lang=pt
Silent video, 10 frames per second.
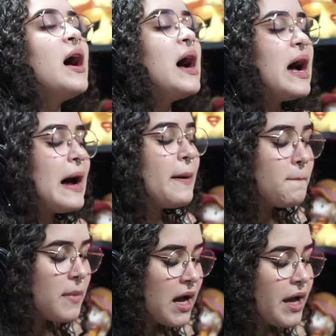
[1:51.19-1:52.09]
A
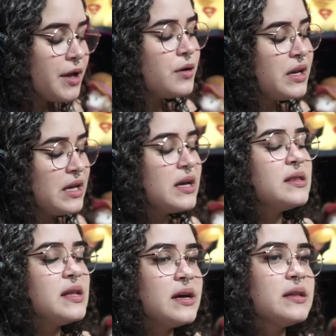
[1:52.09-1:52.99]
maioria
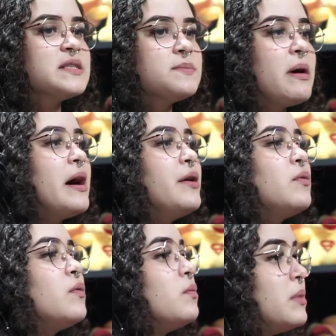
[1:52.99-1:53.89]
delas param
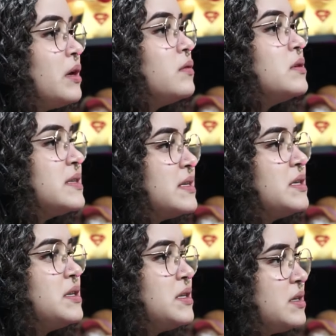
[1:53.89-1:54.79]
com medo de ser
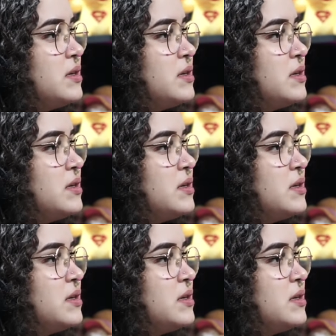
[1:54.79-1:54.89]
xixi.